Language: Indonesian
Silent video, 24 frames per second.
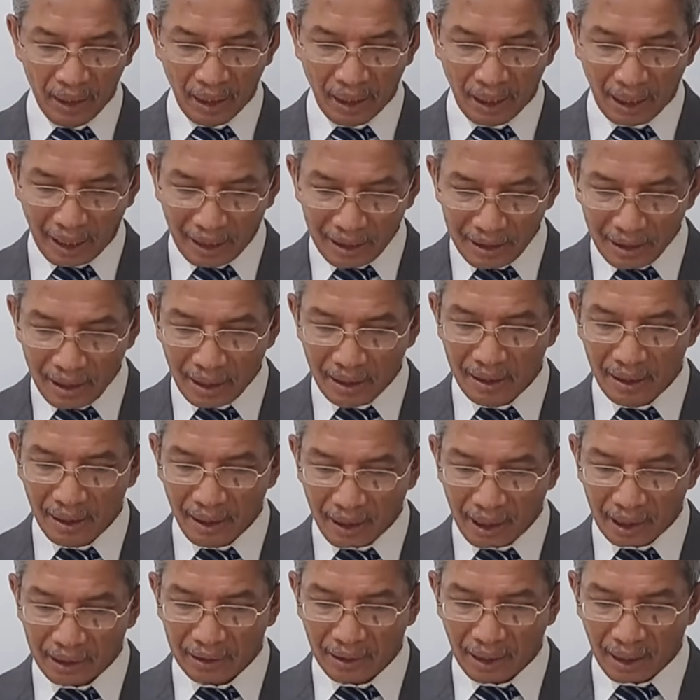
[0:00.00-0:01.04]
hanya
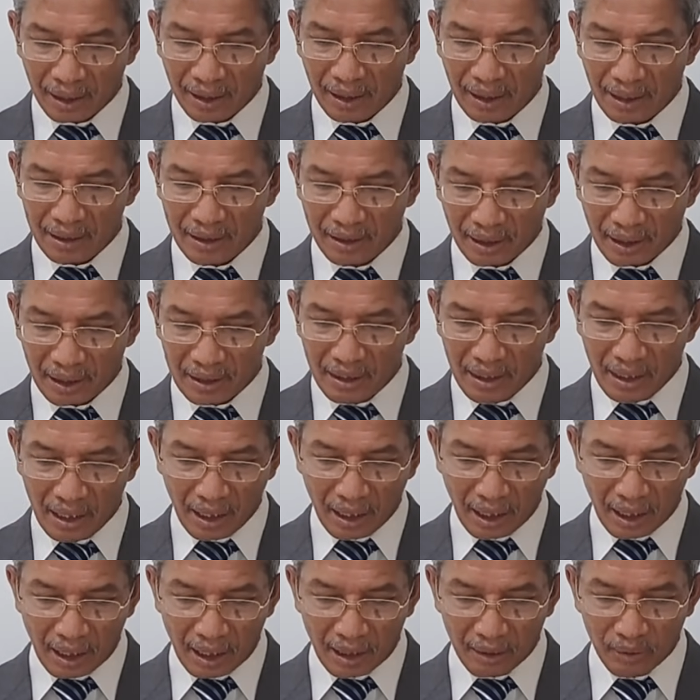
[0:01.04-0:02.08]
dekat Allah
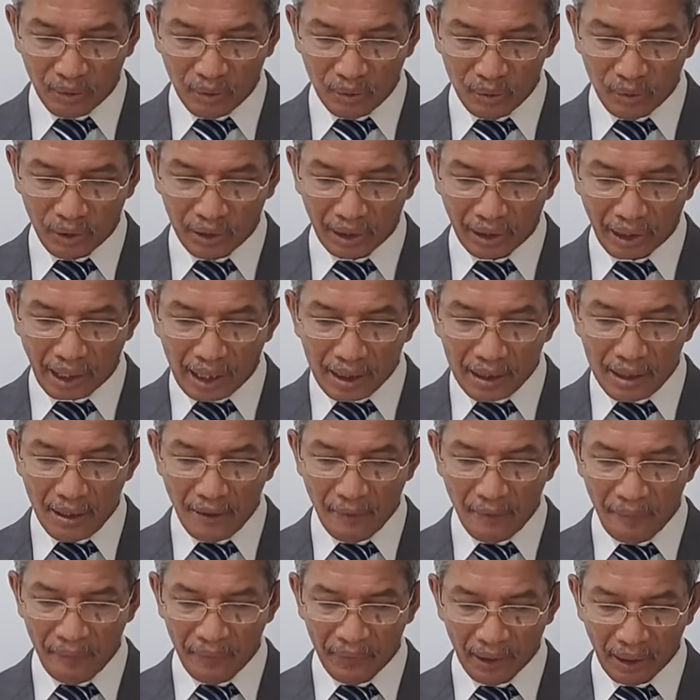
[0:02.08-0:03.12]
saja aku
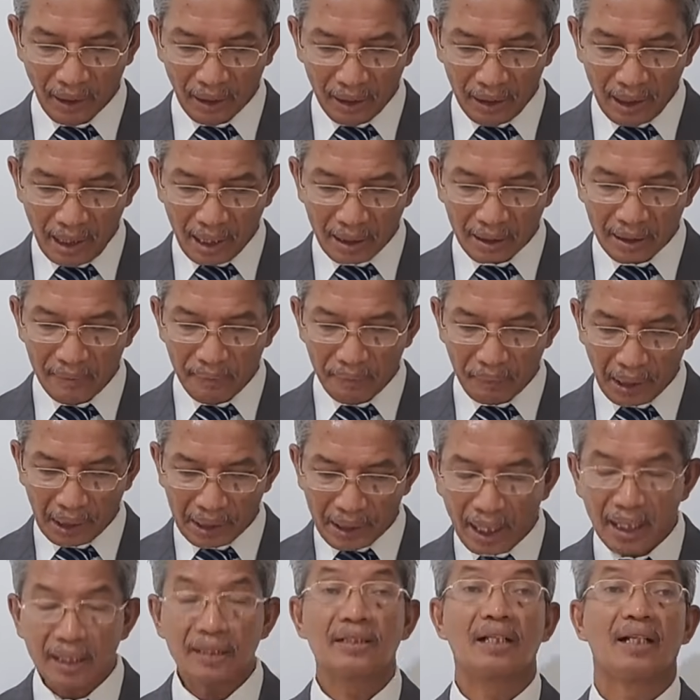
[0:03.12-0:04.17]
tenang,
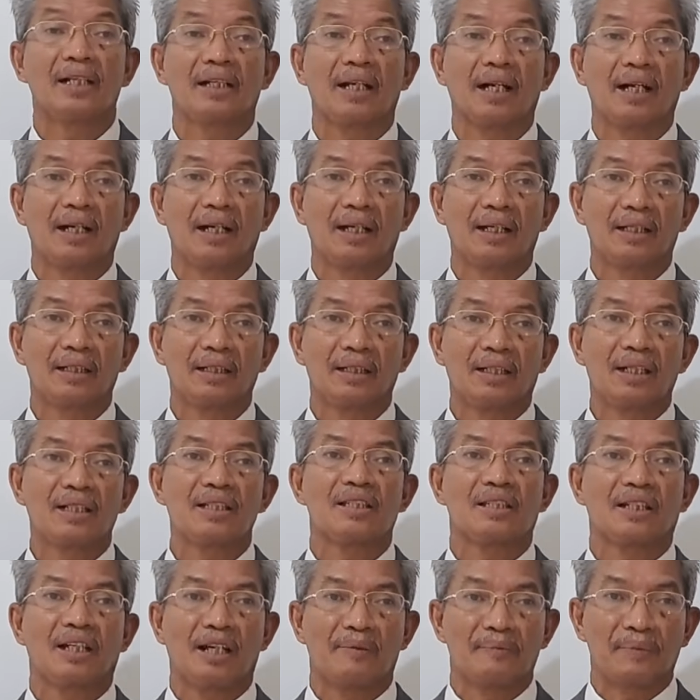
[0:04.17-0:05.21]
daripadanya lah
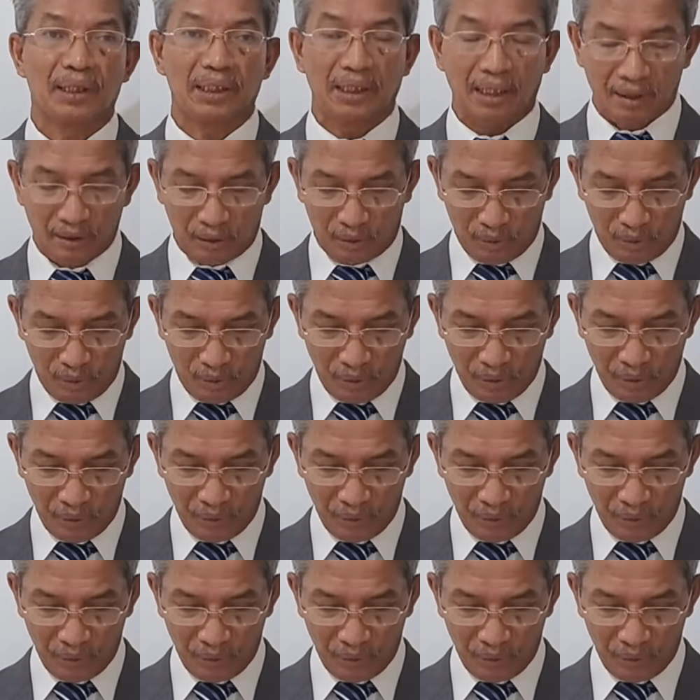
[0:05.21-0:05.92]
keselamatanku.